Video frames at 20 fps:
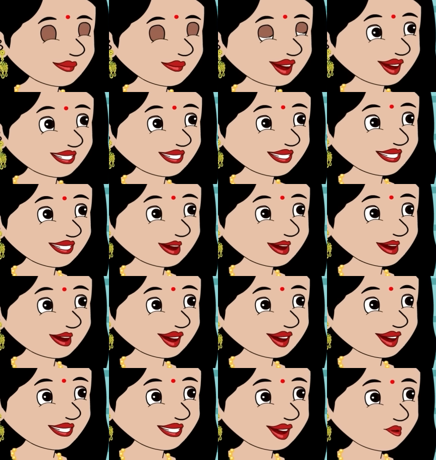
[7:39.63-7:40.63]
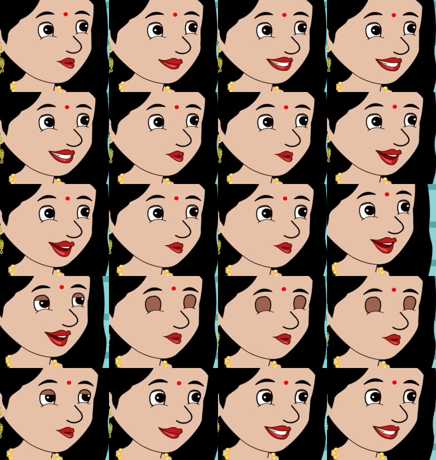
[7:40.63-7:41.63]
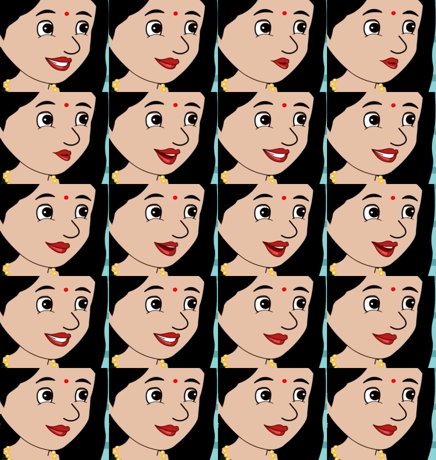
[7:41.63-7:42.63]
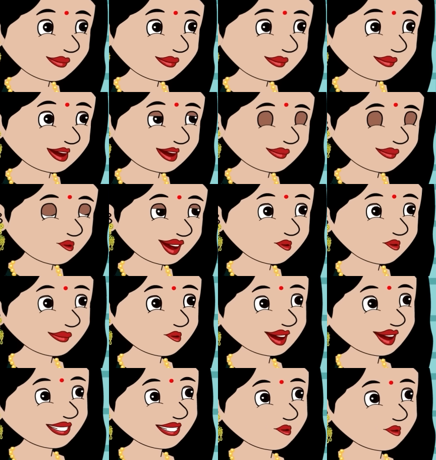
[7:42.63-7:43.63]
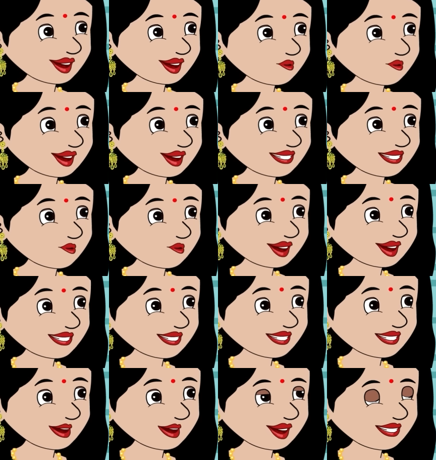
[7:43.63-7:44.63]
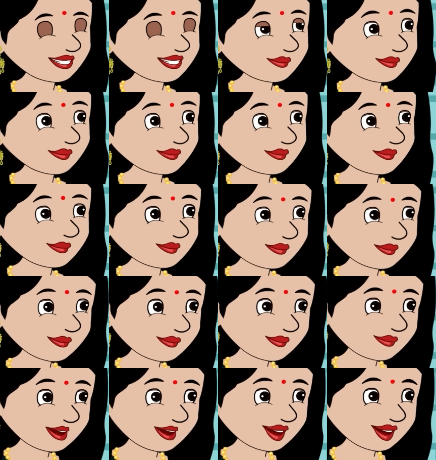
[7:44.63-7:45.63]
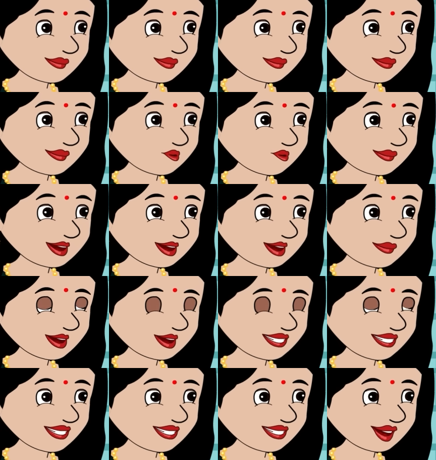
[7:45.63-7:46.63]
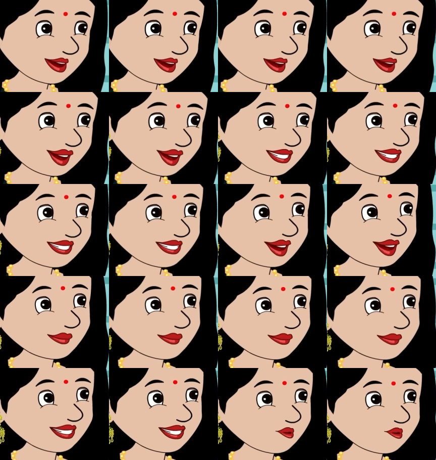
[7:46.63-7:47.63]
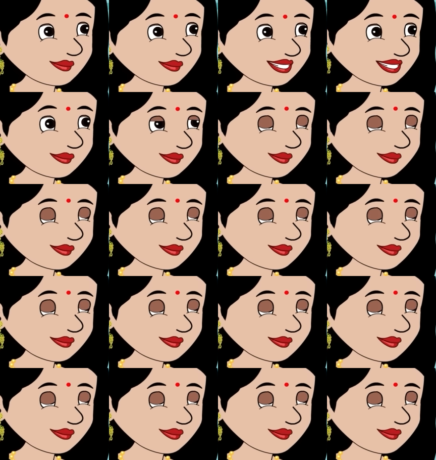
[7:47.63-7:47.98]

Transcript: जिस कारण मुझे हमेशा ज़्यादा रोटियाँ बनानी पड़ती है और फिर वो बची रह जाती है और वेस्ट होती है आज सुबह पापा जी ने कहा कि सब कुछ